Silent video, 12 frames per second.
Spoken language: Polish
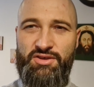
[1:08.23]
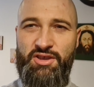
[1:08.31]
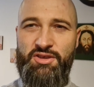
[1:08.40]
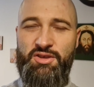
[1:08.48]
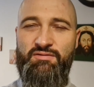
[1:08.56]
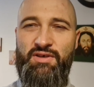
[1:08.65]

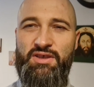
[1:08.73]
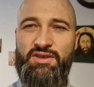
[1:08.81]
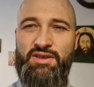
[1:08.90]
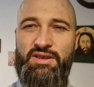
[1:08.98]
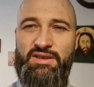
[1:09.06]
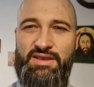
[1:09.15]
często
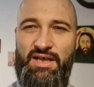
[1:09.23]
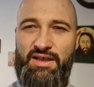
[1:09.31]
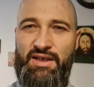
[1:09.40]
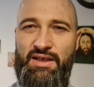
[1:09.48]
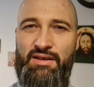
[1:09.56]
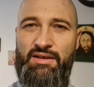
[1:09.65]
właśnie jest
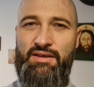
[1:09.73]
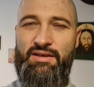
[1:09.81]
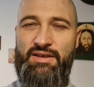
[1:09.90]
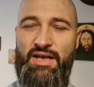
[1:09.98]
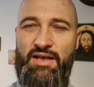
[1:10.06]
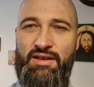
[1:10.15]
taka,
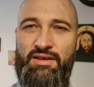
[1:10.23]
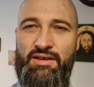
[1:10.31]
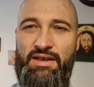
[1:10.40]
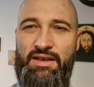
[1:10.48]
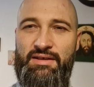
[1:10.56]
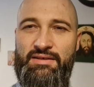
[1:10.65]

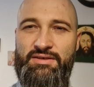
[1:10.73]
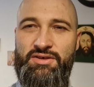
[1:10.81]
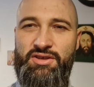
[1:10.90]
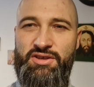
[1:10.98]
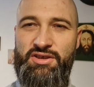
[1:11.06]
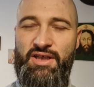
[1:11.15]
jaka
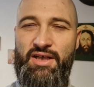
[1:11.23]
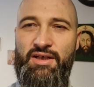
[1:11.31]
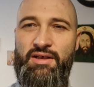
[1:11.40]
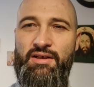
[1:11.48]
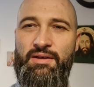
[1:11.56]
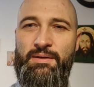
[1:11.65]
dzisiaj,